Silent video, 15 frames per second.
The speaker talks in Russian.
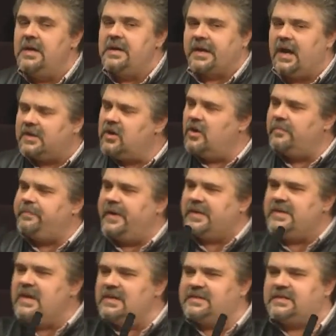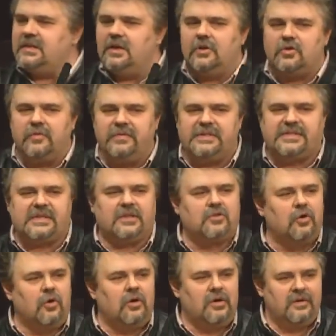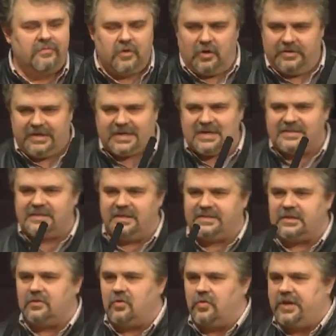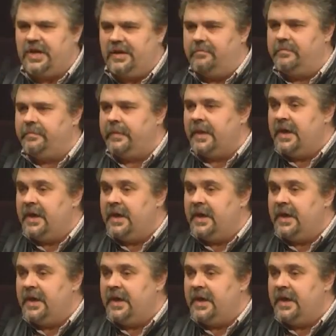когда он поднялся на эту высоту, он оказался другим.